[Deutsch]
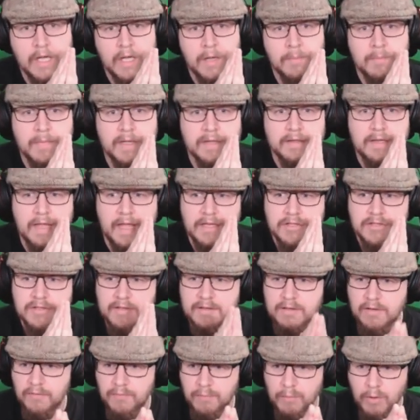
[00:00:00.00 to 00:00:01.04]
mit
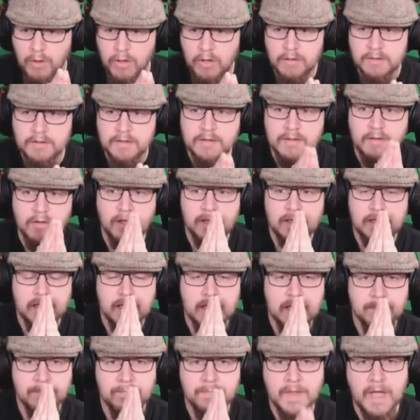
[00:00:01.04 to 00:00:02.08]
Ashes of War und Zeug
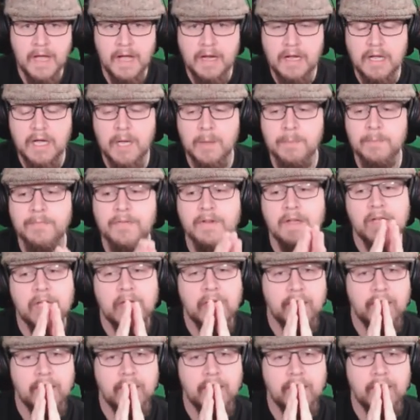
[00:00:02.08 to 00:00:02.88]
im Nahkampf,